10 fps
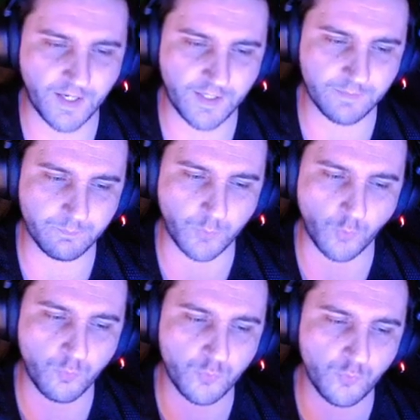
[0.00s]
est allé
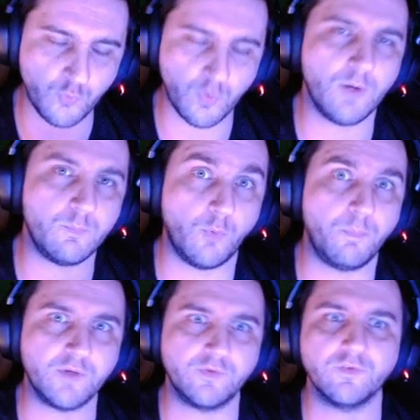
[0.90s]
beaucoup plus loin
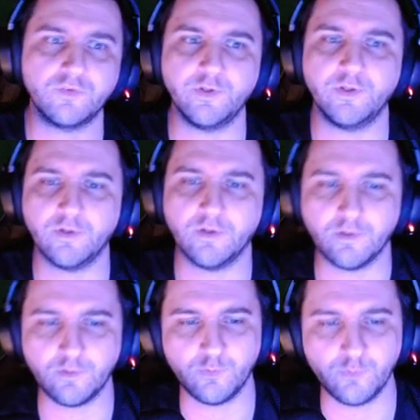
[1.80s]
pour présenter
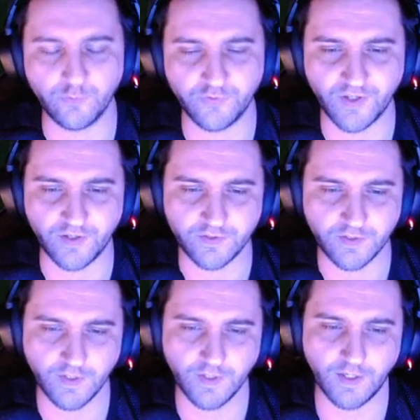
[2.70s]
le, 5,